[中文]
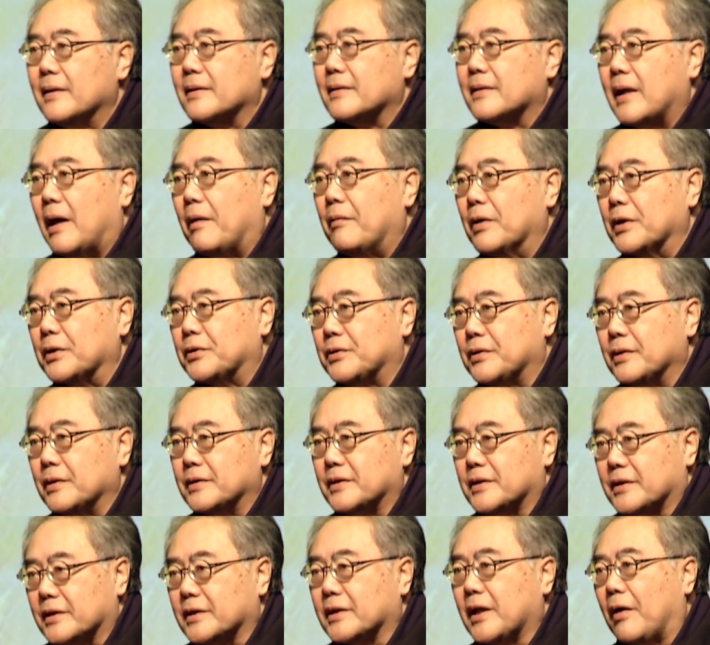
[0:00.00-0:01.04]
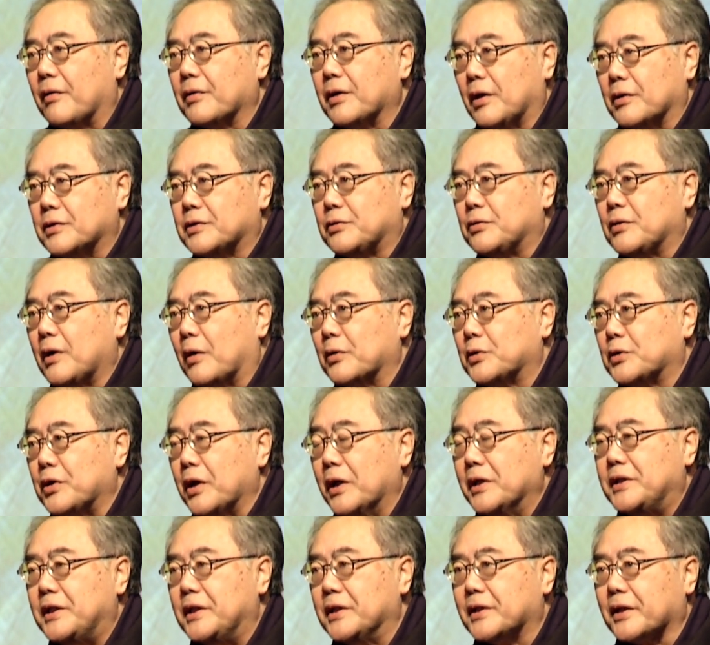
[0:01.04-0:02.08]
当我是知道要需要学
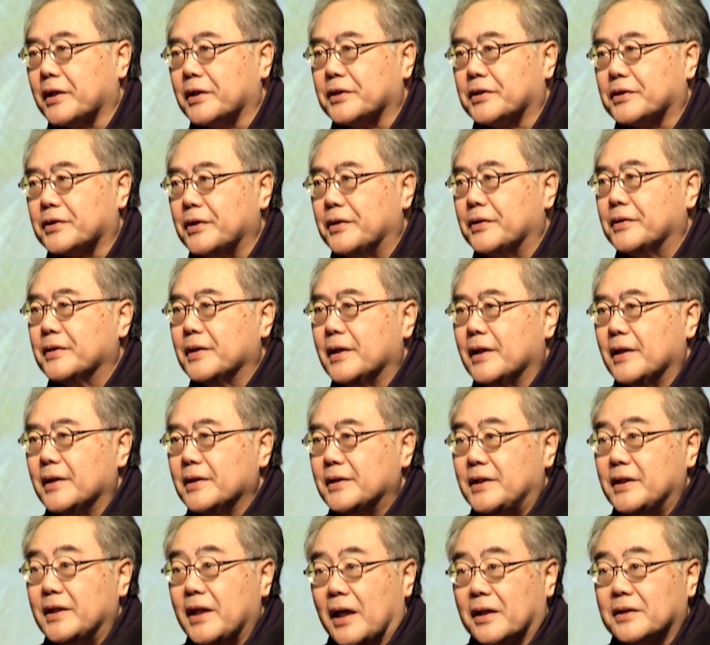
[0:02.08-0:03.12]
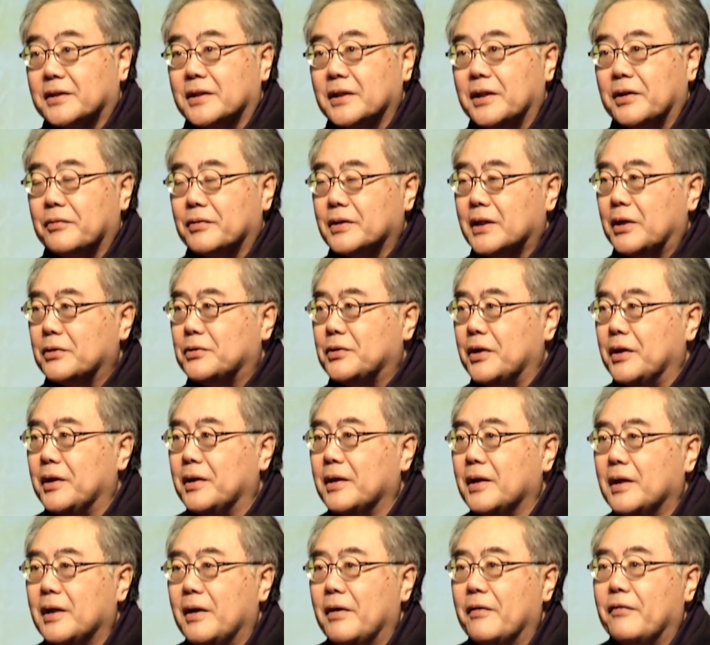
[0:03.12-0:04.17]
习这个时候，几样事情我在学。
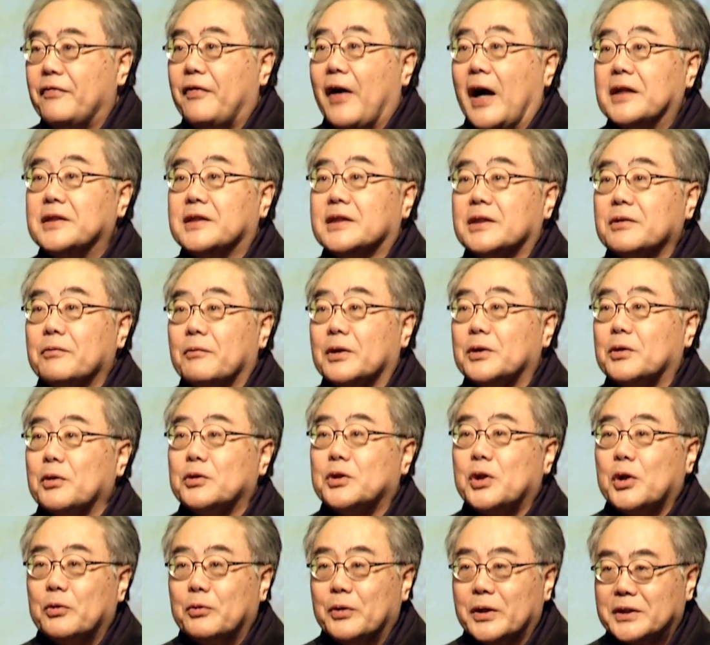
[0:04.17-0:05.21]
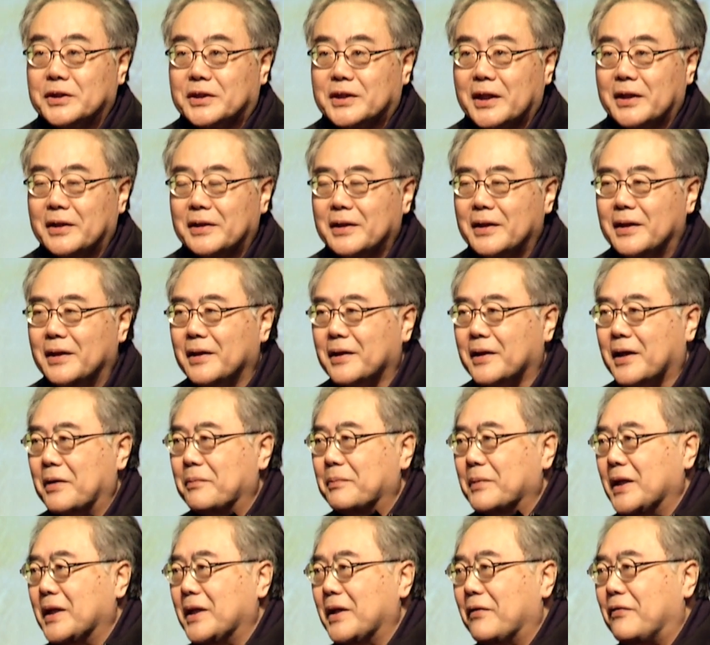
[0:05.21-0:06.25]
凡事我都求问神，跟你
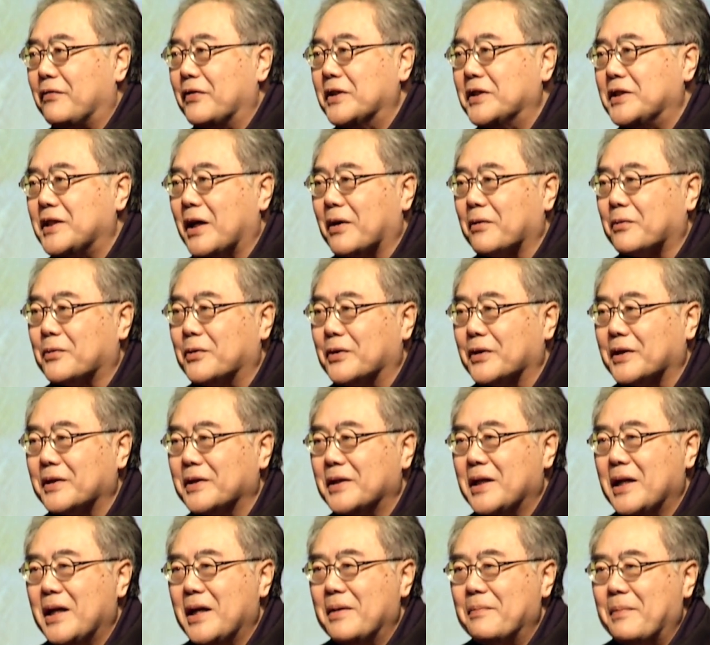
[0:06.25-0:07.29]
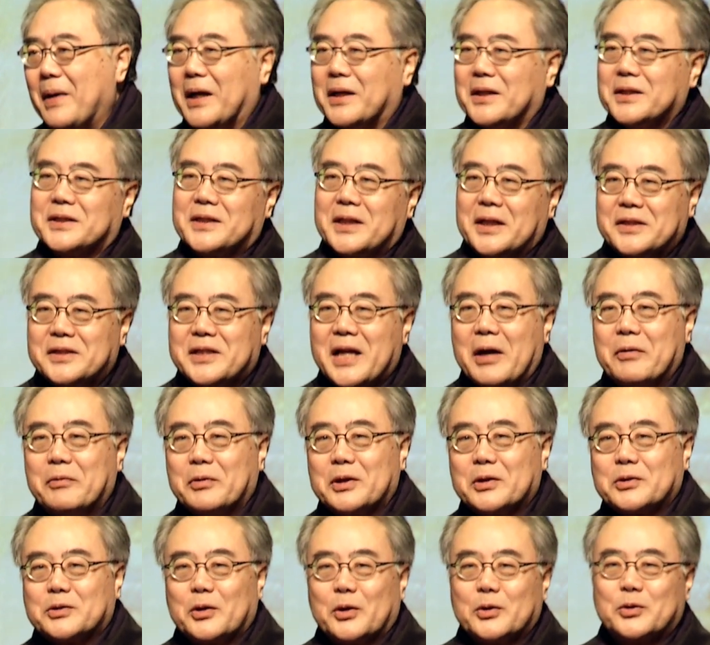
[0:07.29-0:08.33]
们也分享过了。买个生菜，我
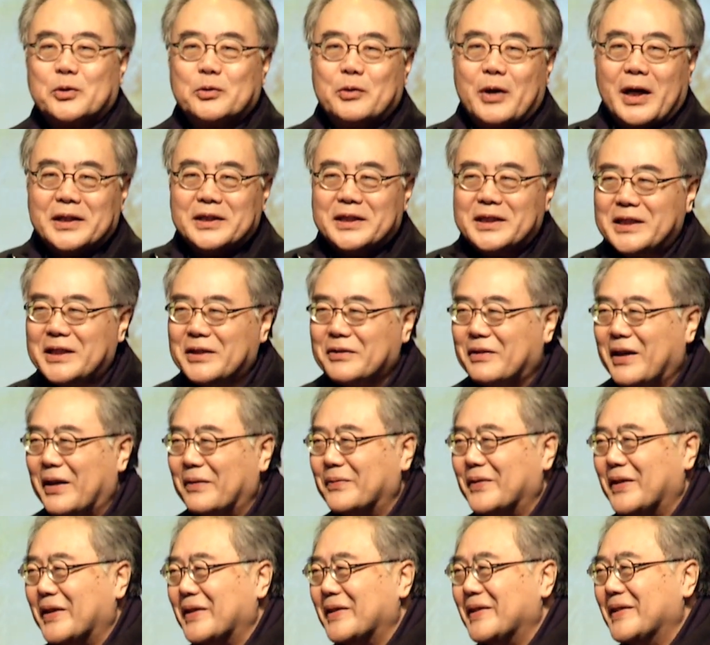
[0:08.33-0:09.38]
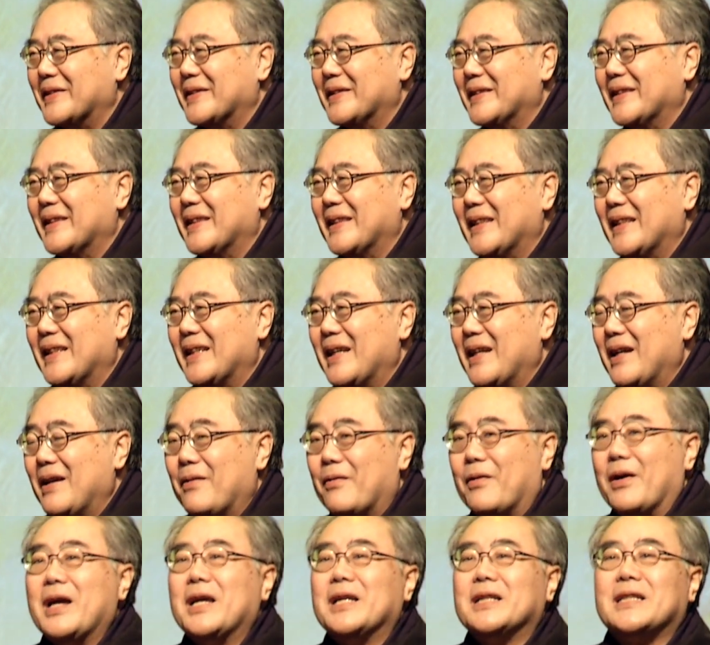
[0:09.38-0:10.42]
就说：“主啊，你喜欢。”
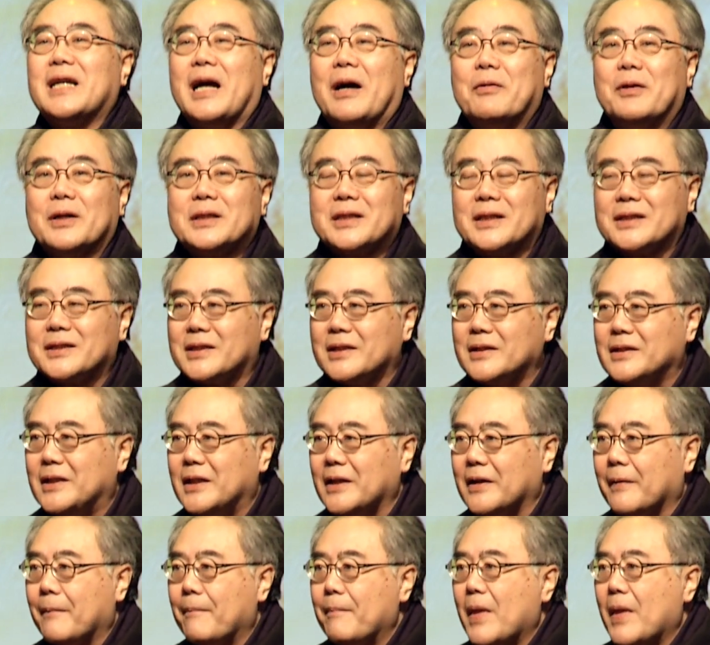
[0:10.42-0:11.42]
我也讲过这个事情。